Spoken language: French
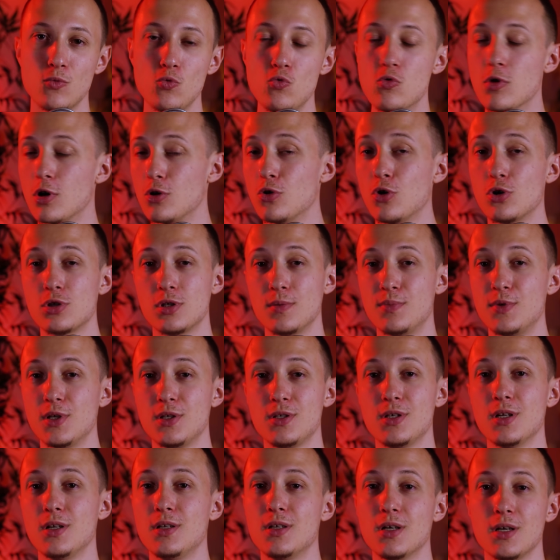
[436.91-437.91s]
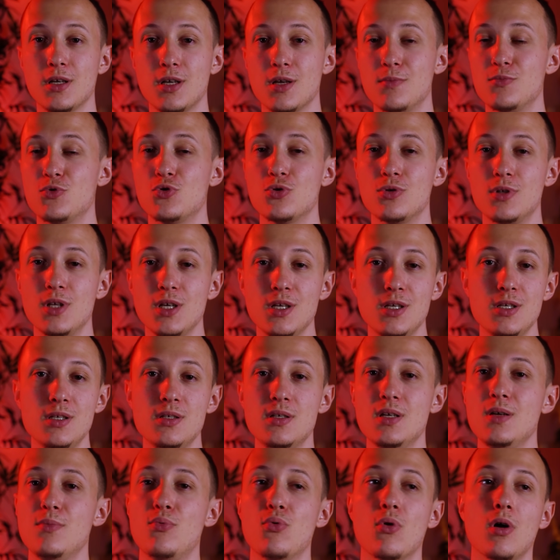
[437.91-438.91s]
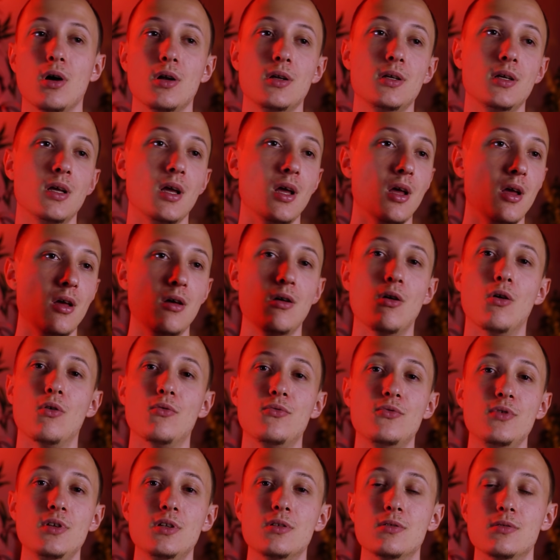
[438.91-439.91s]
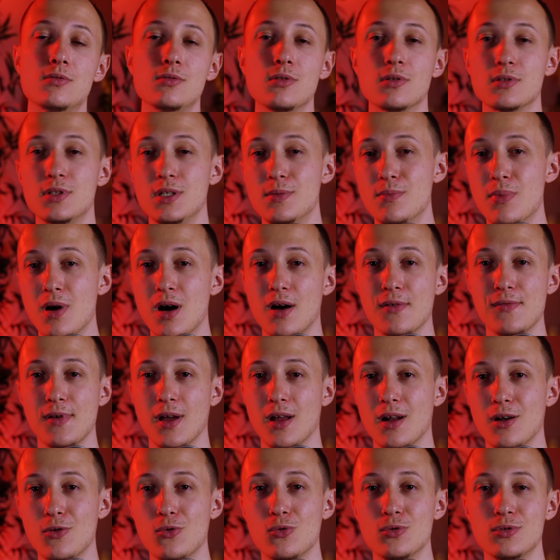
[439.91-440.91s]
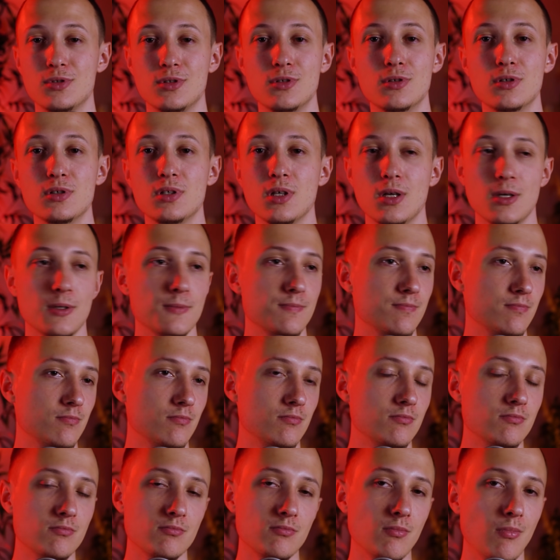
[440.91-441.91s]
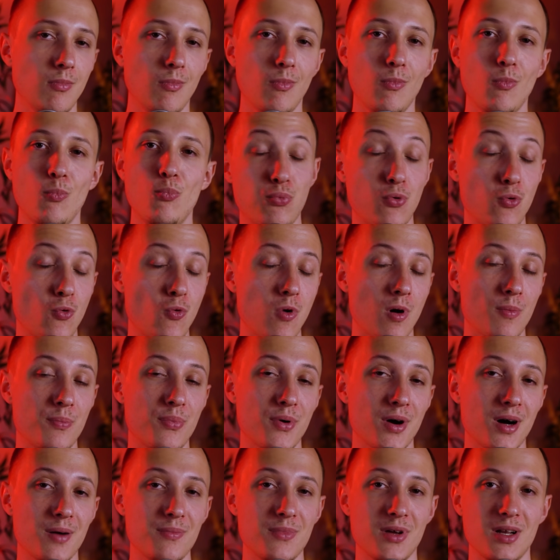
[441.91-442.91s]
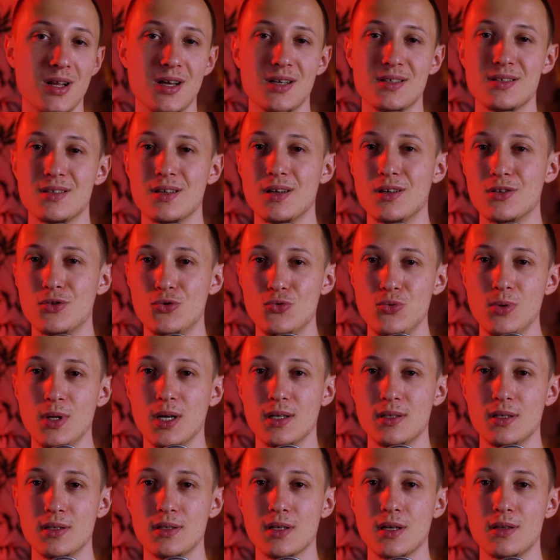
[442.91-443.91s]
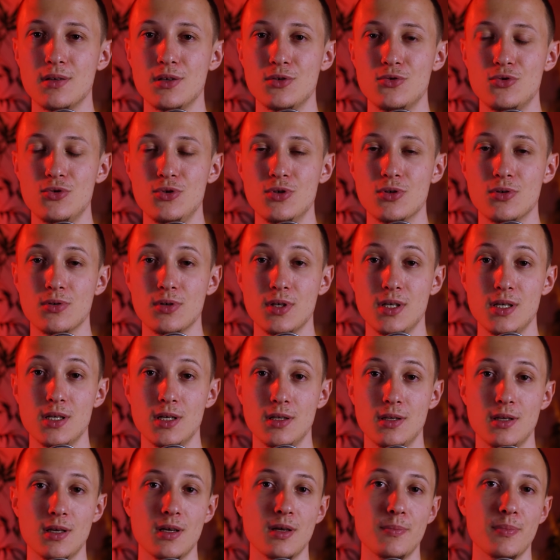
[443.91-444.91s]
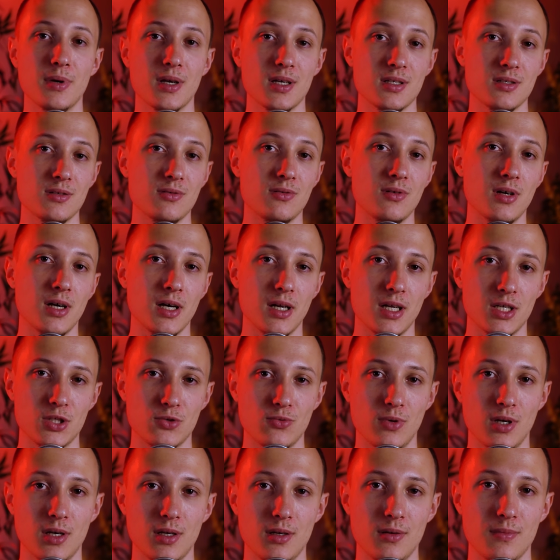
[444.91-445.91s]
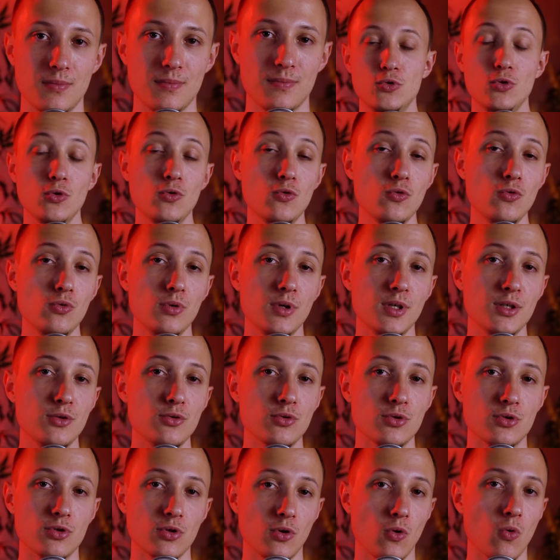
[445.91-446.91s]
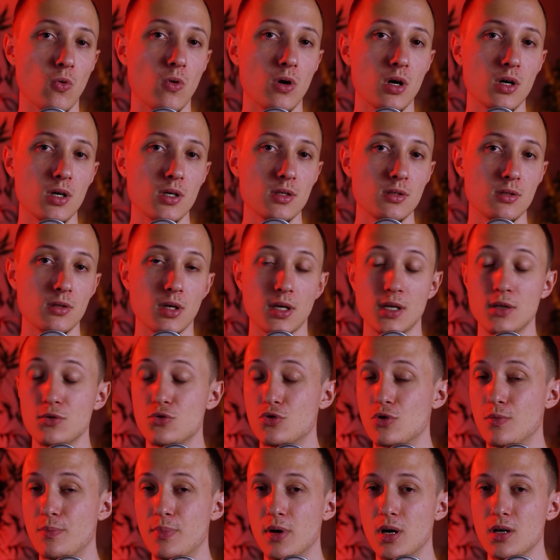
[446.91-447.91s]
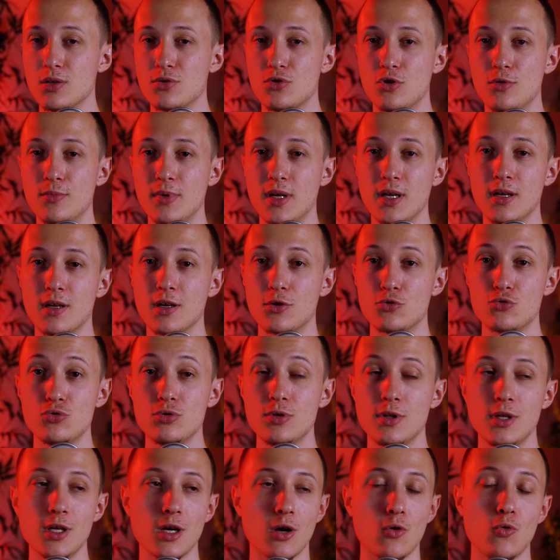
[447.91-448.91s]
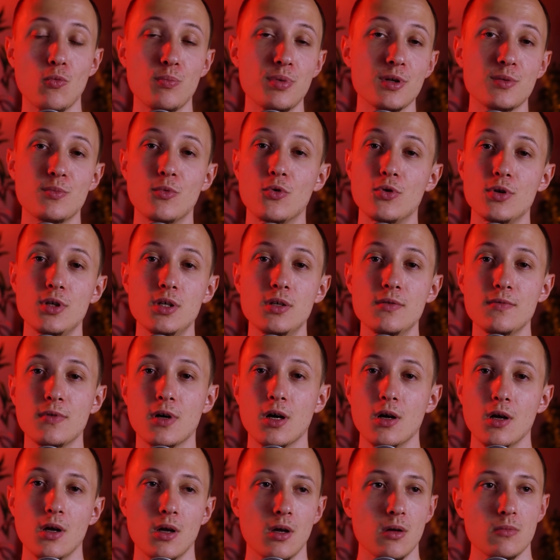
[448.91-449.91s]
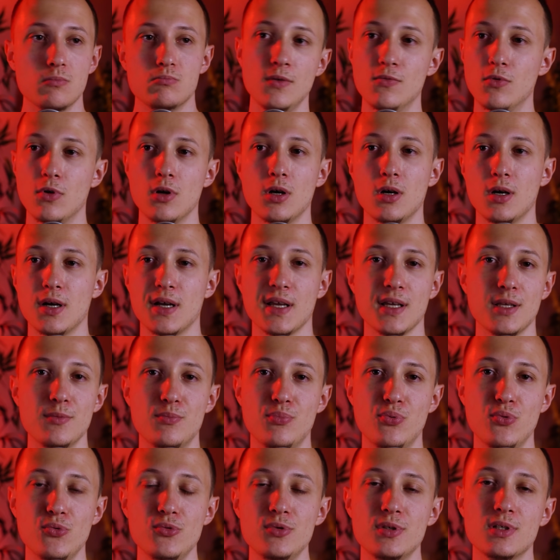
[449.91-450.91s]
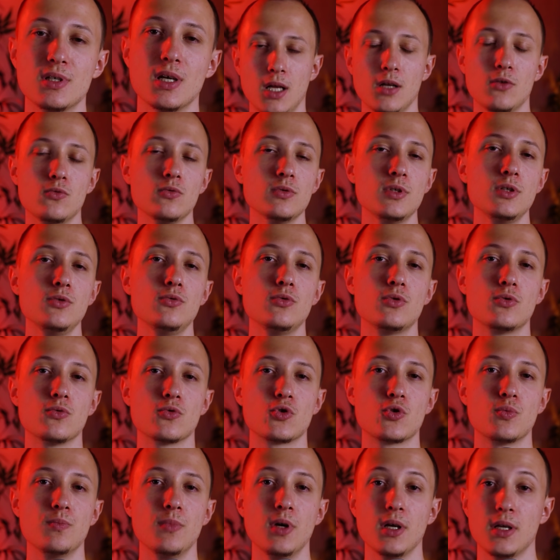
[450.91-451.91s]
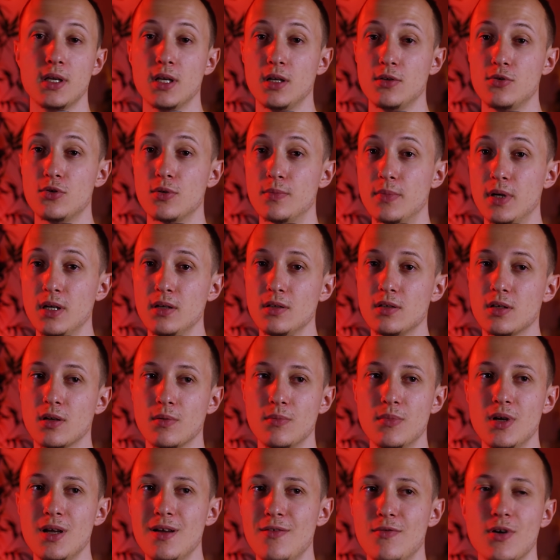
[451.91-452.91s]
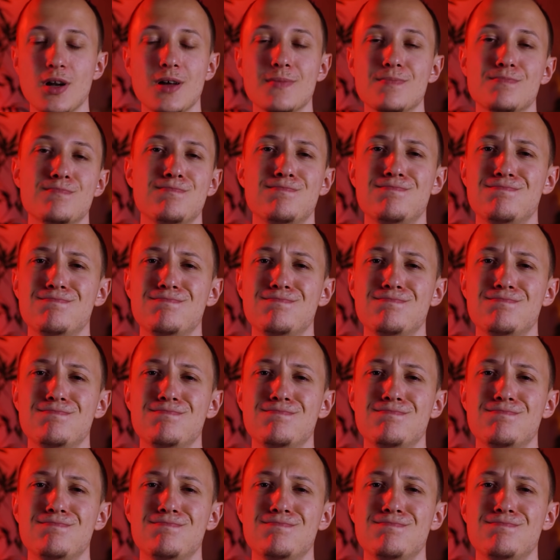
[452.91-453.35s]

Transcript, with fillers: Ou alors c'est peut-être quelqu'un qui aime se déguiser pour aller en ville dans des bars faire la grosse noce pourquoi pas, mais là ça a tout l'air d'être un étudiant qui était présent à la soirée. Du coup, les deux se croisent, rien ne se passe, le mec a juste l'air complètement ivre, et voilà, rien de plus. Elle continue son chemin quelques mètres, mais voilà.